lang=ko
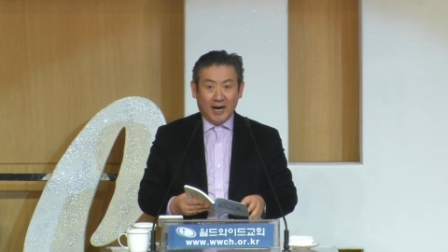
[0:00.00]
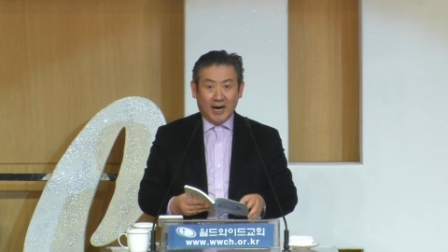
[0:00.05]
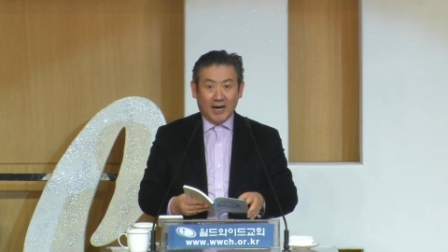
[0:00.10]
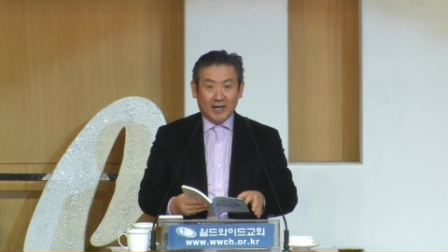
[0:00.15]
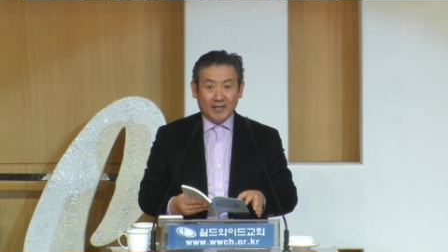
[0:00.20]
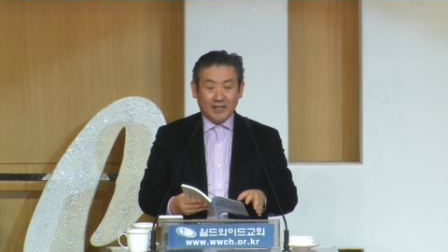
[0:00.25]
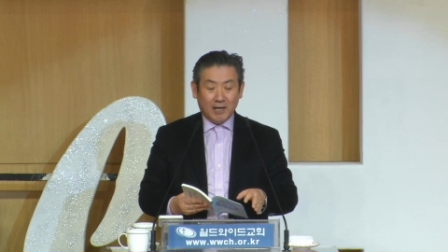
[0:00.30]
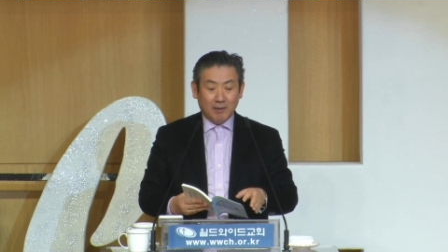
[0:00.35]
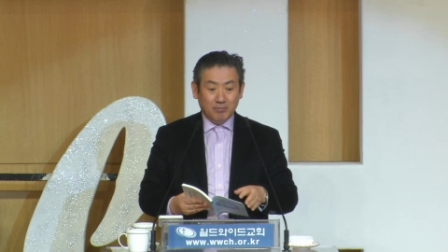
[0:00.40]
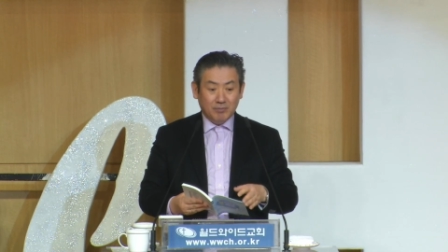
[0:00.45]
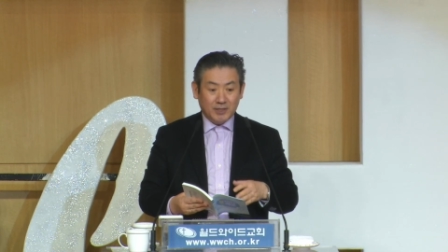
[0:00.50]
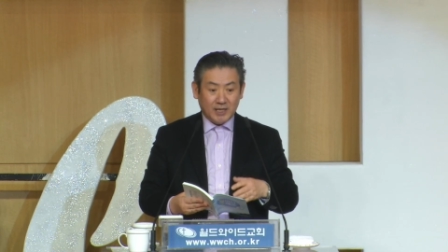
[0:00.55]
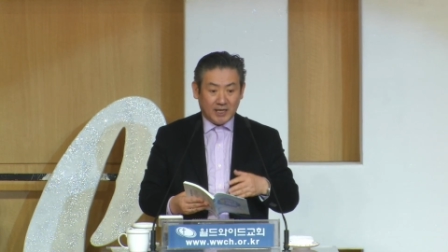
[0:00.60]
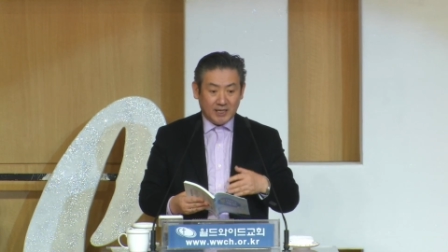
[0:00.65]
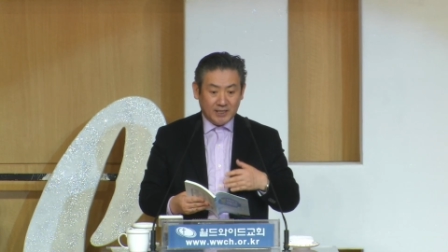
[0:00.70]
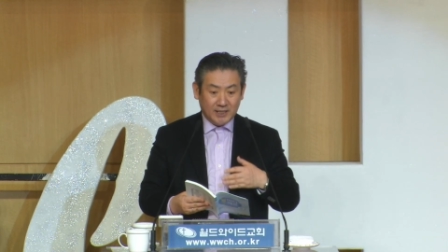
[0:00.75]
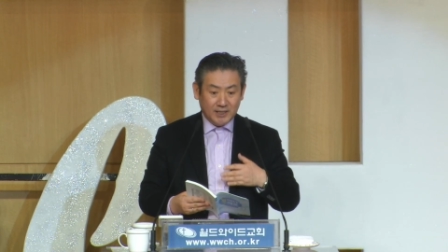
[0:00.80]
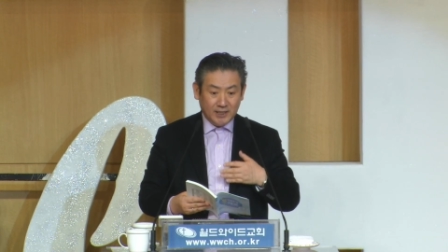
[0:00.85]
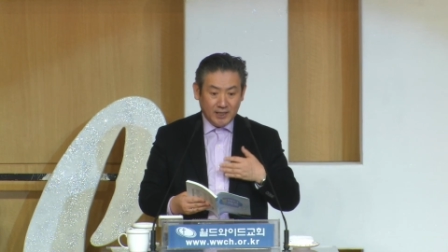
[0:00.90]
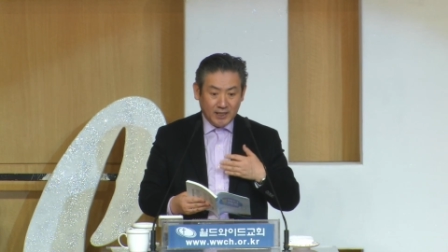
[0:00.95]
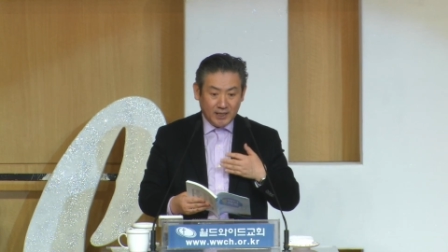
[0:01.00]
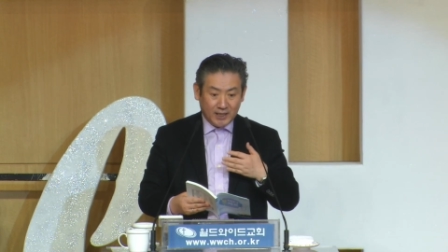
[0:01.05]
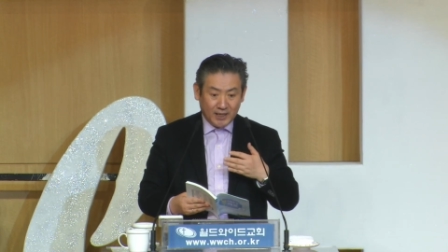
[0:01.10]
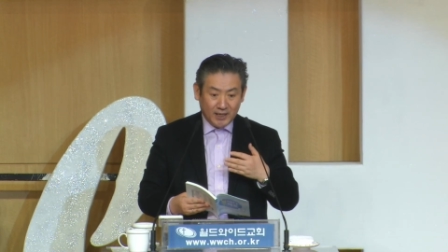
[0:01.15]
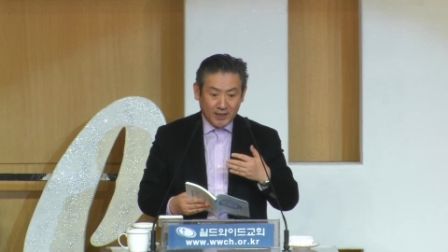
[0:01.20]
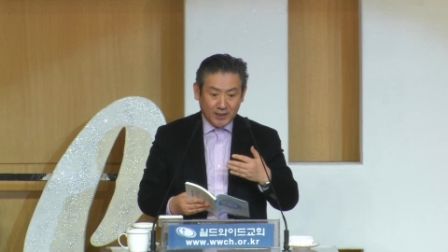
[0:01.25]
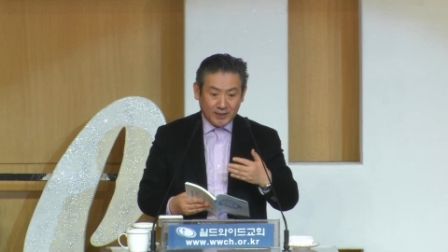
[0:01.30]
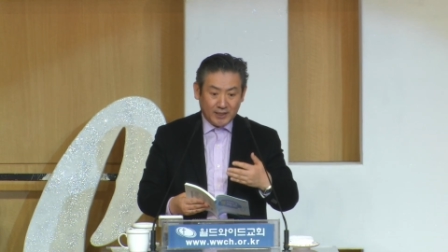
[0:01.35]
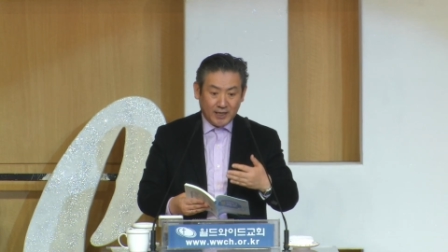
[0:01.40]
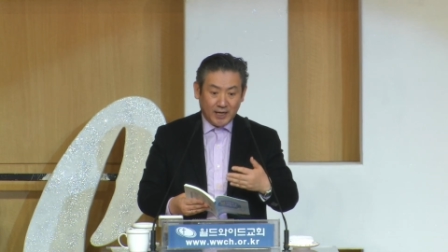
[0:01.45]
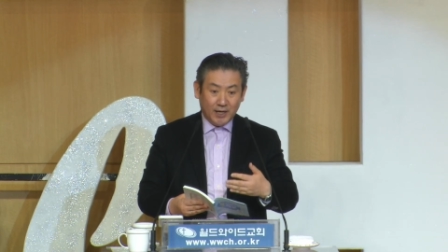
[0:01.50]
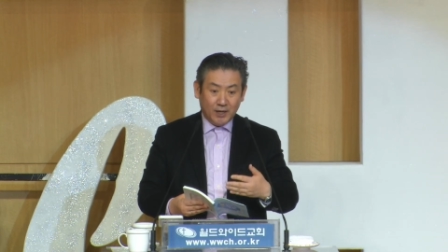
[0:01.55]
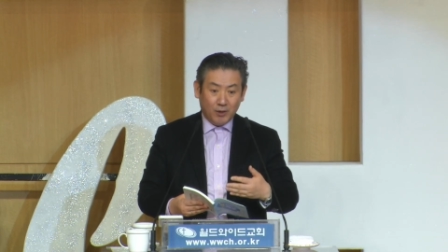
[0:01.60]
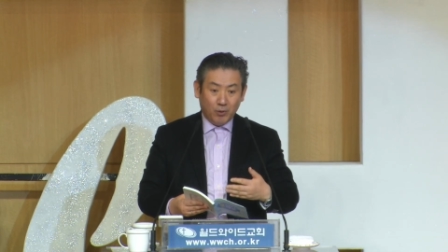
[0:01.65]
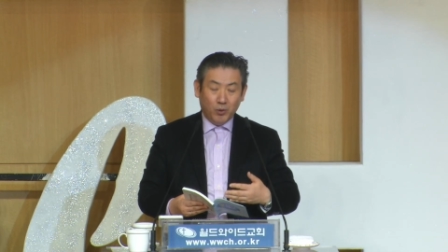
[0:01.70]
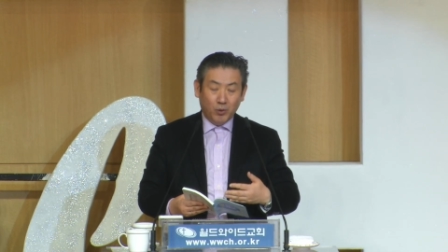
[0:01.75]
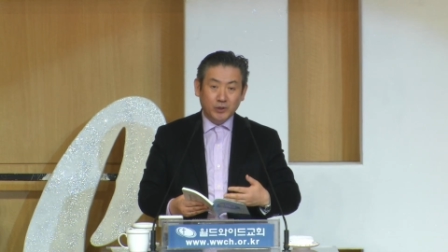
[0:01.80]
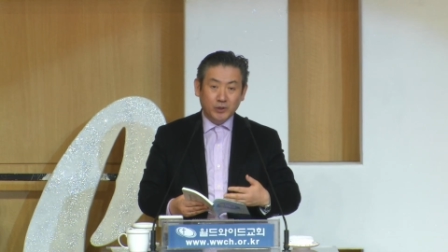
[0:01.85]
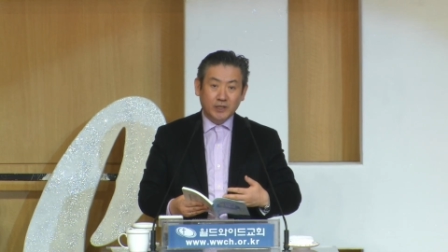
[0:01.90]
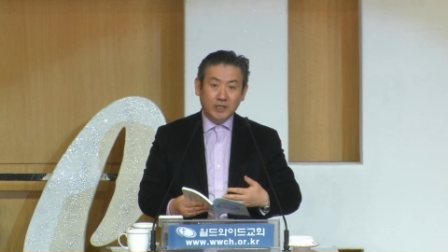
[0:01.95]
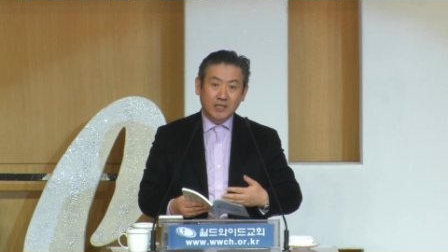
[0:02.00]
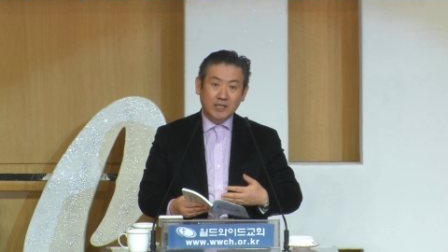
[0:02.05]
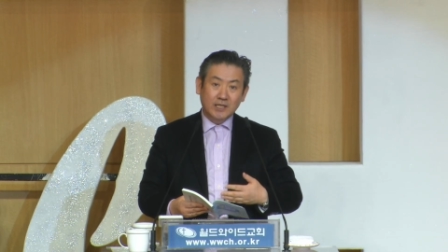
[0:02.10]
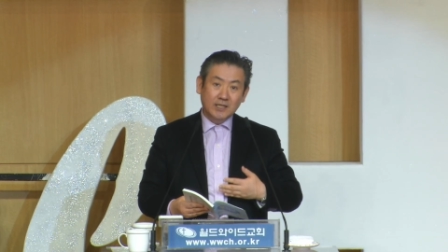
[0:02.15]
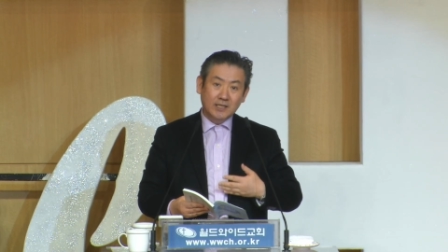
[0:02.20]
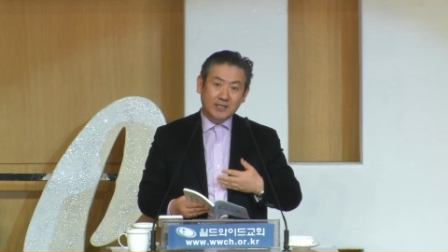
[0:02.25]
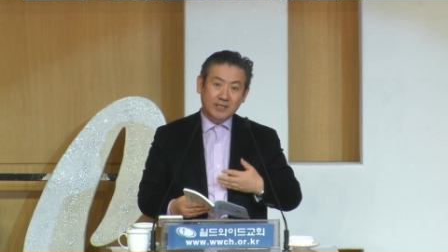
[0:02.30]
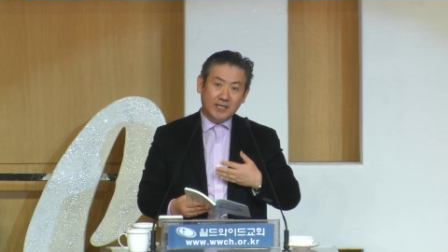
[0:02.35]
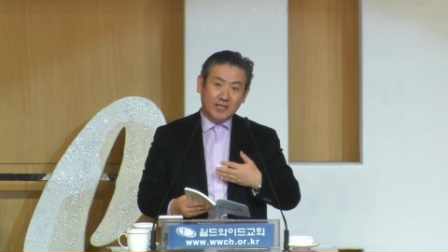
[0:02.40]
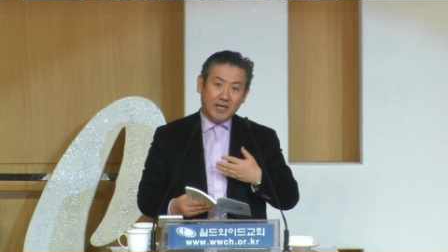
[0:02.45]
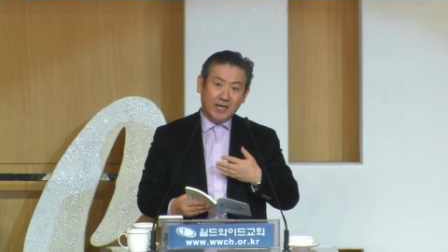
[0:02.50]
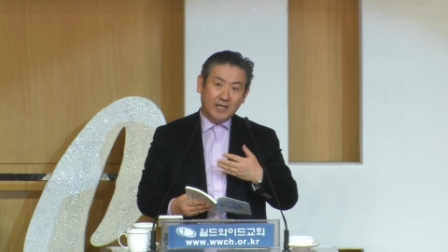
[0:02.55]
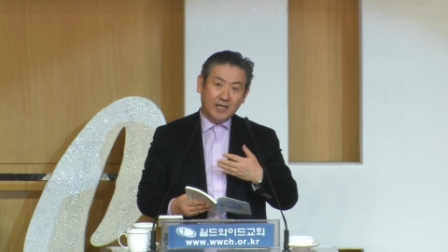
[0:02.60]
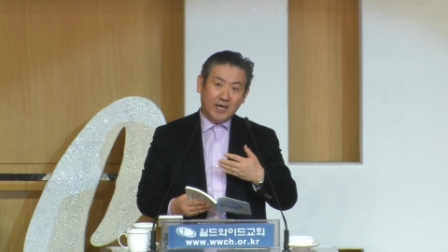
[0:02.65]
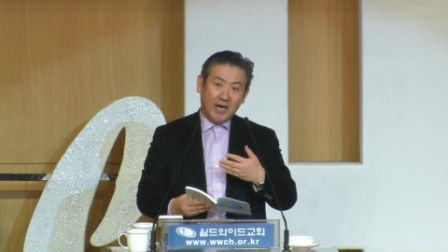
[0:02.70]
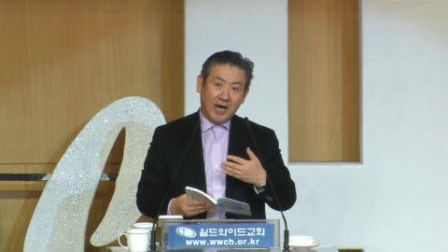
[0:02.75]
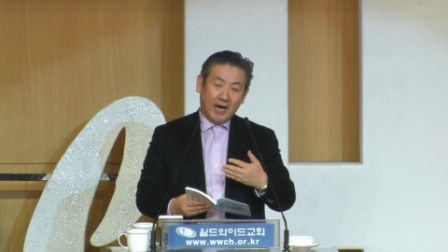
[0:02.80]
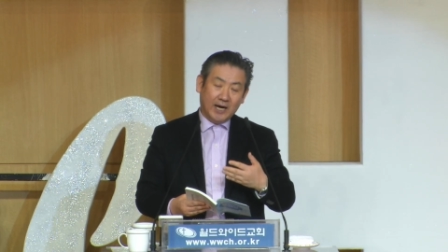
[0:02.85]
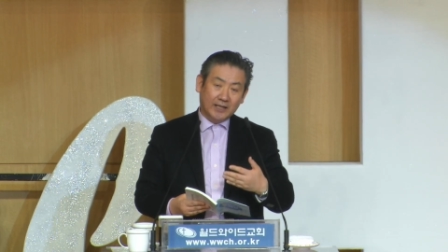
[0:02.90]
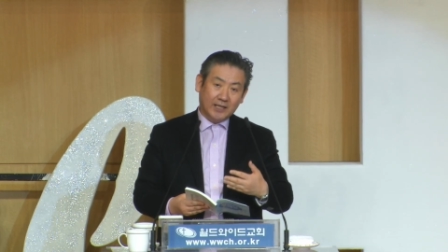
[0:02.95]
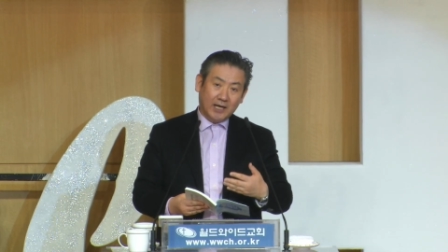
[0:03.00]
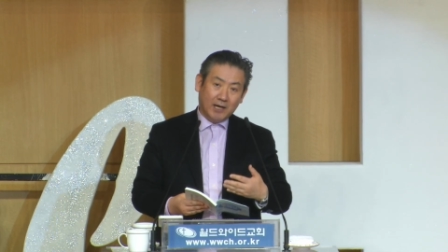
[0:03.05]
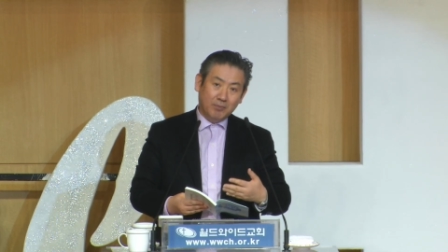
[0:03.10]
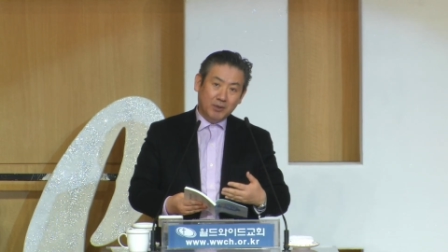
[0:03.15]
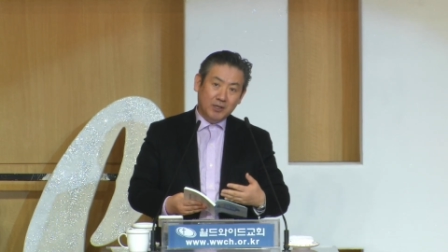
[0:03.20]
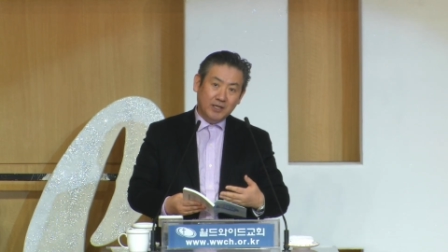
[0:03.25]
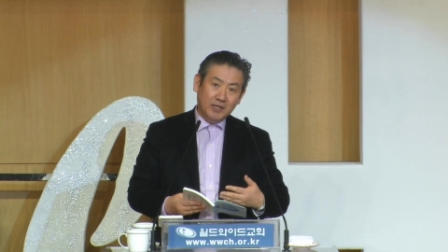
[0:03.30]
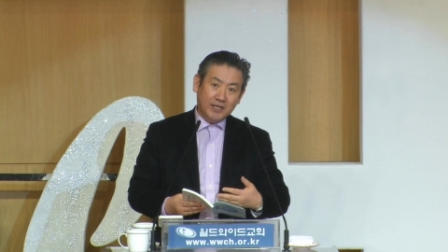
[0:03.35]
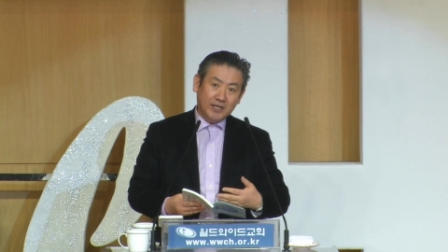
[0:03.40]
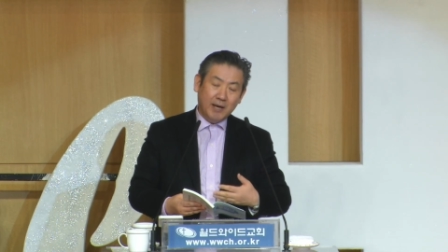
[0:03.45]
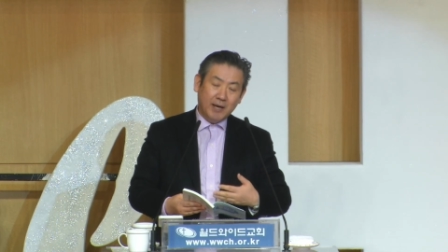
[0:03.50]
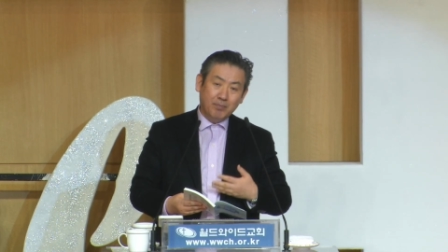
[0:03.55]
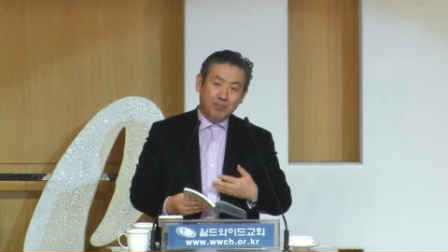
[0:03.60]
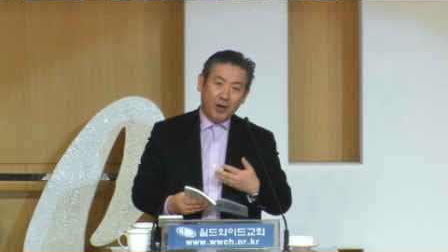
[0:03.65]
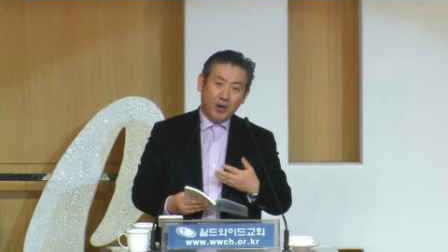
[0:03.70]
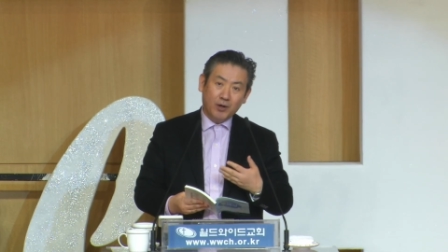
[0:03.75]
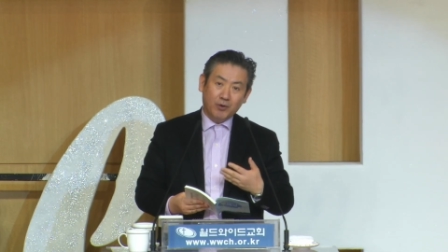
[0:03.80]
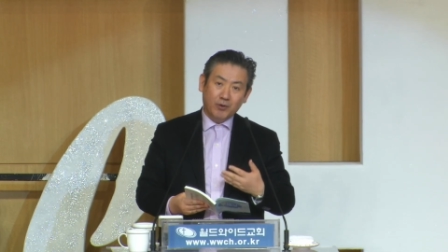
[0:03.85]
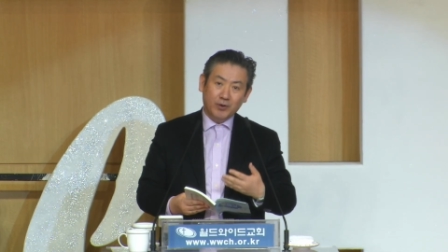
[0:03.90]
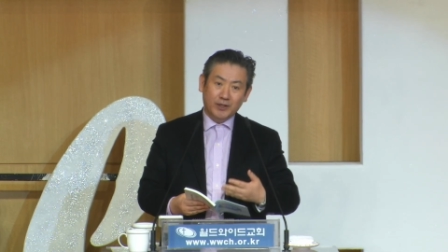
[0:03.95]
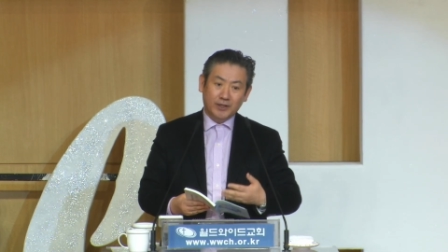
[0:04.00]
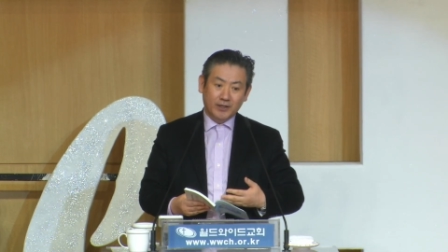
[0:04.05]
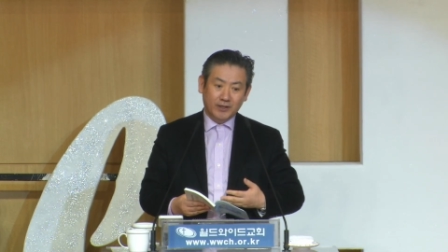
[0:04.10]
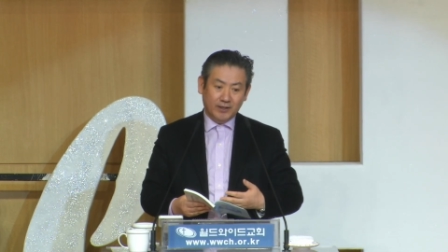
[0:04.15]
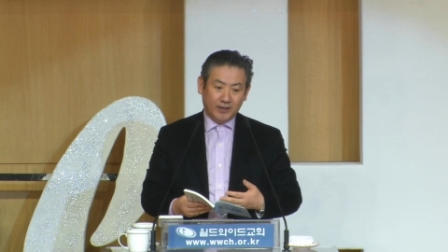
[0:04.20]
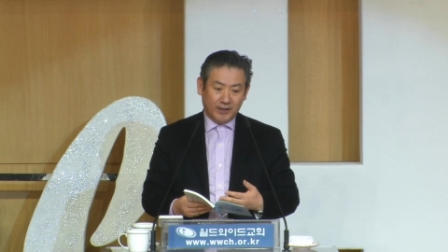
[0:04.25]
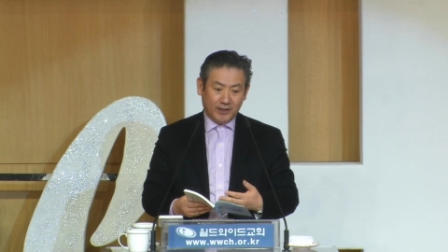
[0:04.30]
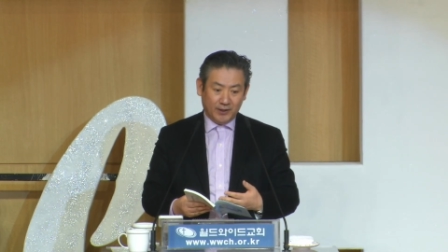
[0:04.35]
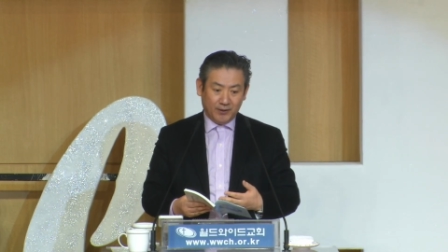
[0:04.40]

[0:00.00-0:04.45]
아담 자신이 제5실 제2의 아담을 예표하고 있는